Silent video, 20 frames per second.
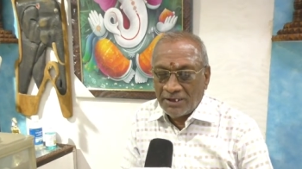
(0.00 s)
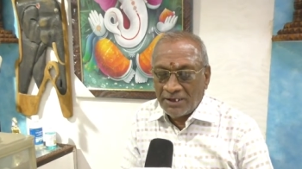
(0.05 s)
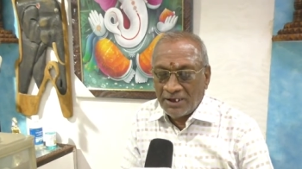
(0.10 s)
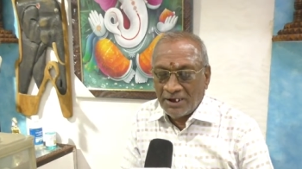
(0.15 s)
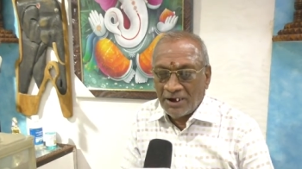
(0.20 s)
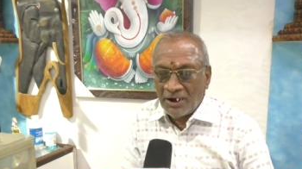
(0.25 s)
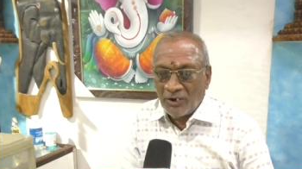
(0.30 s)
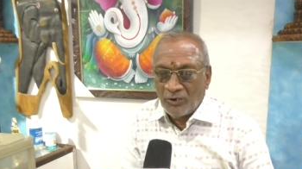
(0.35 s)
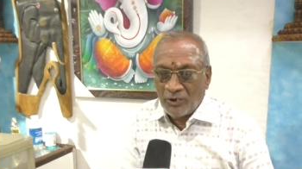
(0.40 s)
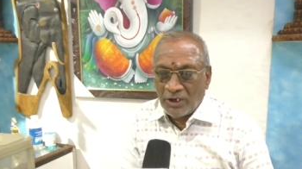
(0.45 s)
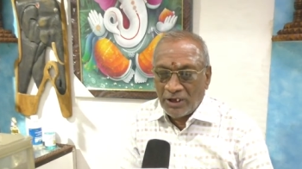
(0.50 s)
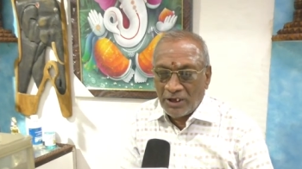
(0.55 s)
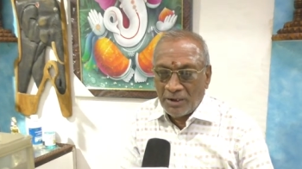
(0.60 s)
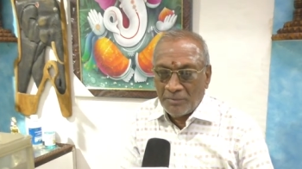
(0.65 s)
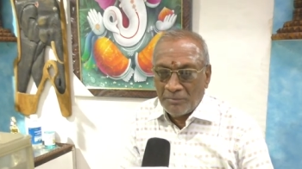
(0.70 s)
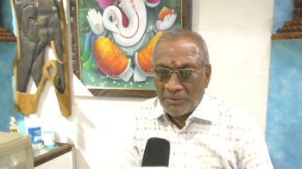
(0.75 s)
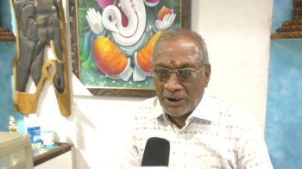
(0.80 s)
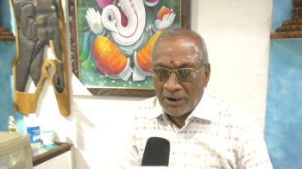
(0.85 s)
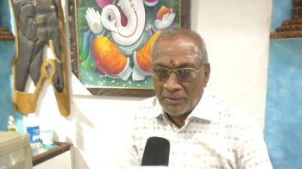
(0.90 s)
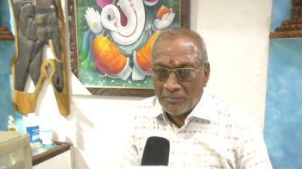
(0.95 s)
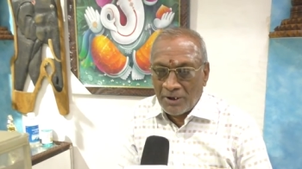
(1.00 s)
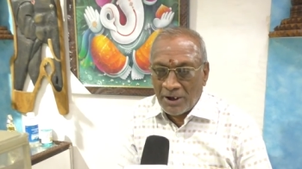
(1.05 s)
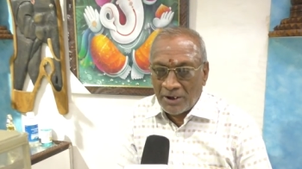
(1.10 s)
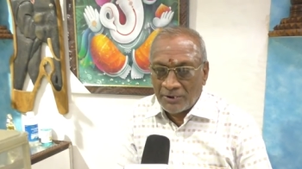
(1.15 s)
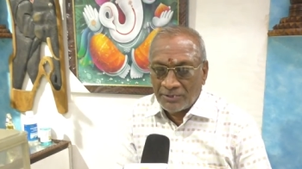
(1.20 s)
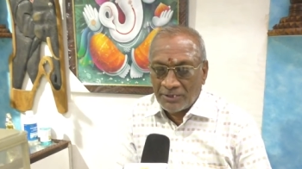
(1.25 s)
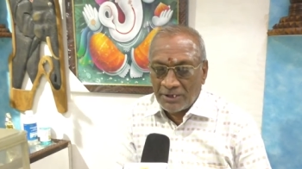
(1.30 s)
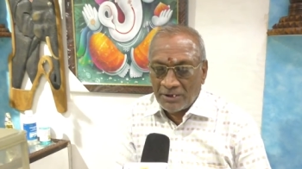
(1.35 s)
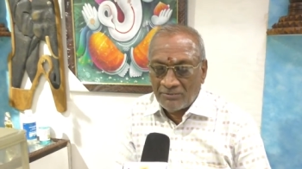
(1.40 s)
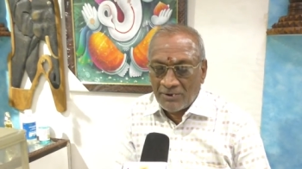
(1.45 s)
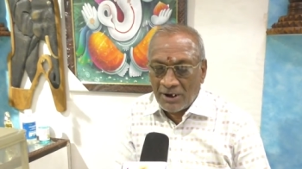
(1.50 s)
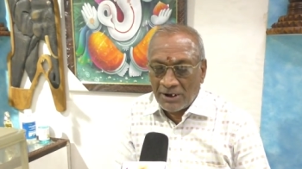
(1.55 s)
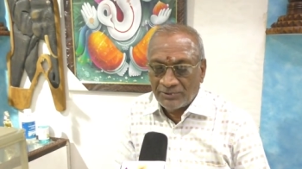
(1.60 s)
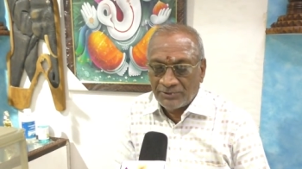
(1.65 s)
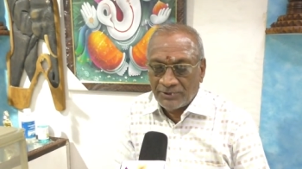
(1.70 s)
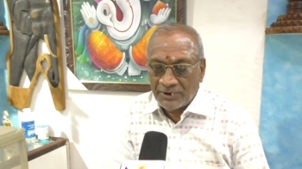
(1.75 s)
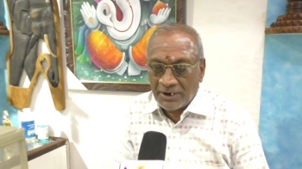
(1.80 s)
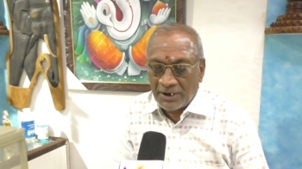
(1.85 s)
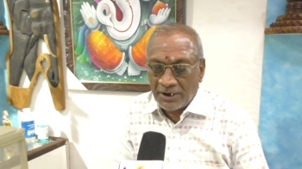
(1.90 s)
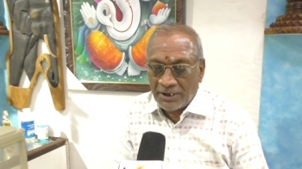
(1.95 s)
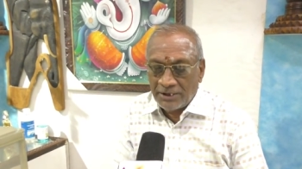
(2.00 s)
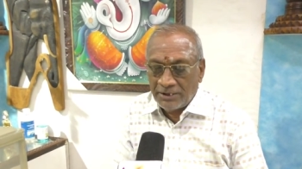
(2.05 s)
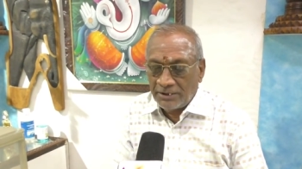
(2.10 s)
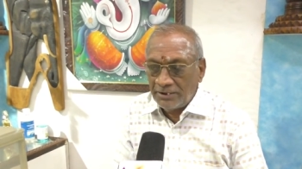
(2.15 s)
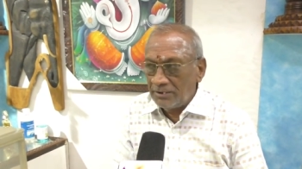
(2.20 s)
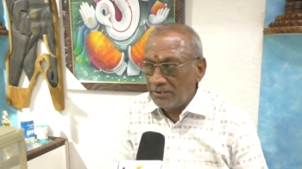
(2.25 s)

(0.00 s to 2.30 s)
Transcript: எங்களுடைய மனமார்ந்த வாழ்த்துக்களை